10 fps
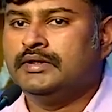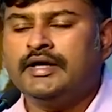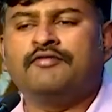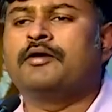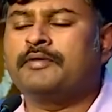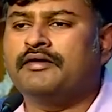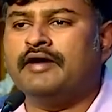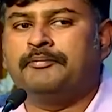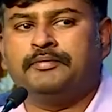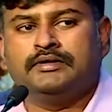எவ்வளோ பெரிய
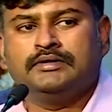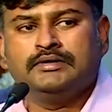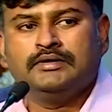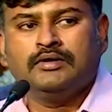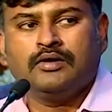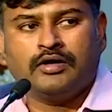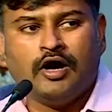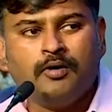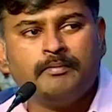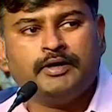வாய்ப்பு
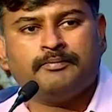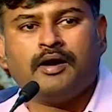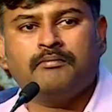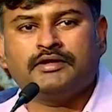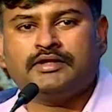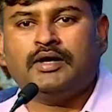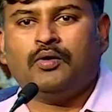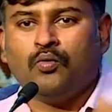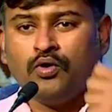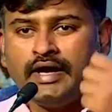கவர்மெண்ட் ப்ராப்ளத்தை
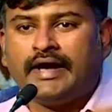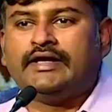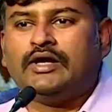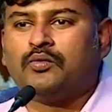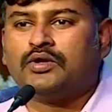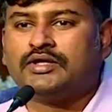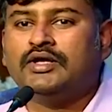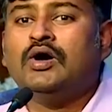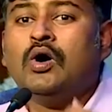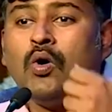உங்ககிட்ட கொடுத்து
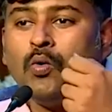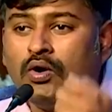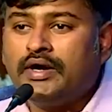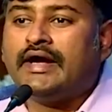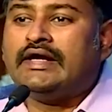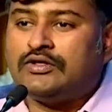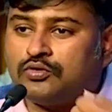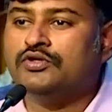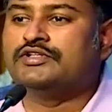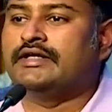கிட்டே
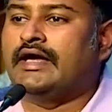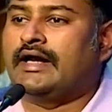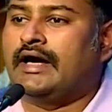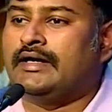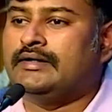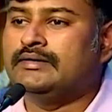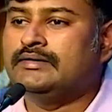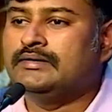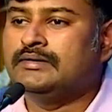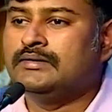சொல்யூஷன் கேட்குறாங்க
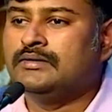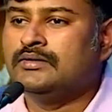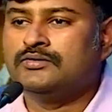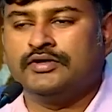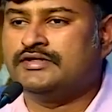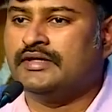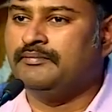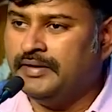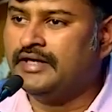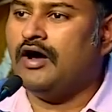ஸோ இட்ஸ் அன்
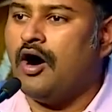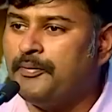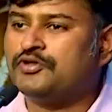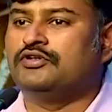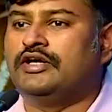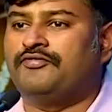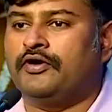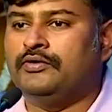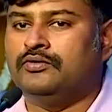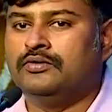பிக் ஆப்பர்ச்சுனிட்டி
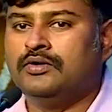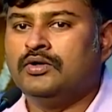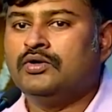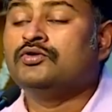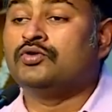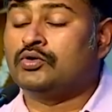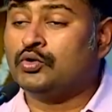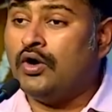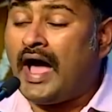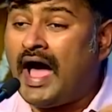ஃபார் யூ ஸோ டு
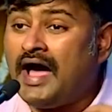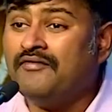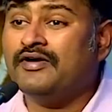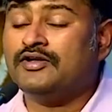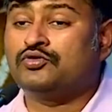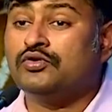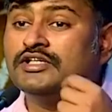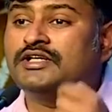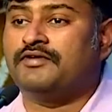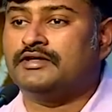ஹாவ் அ
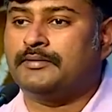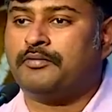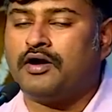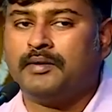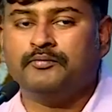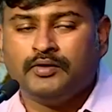சொல்யூஷன் ஃபார் தட் ப்ராப்ளம்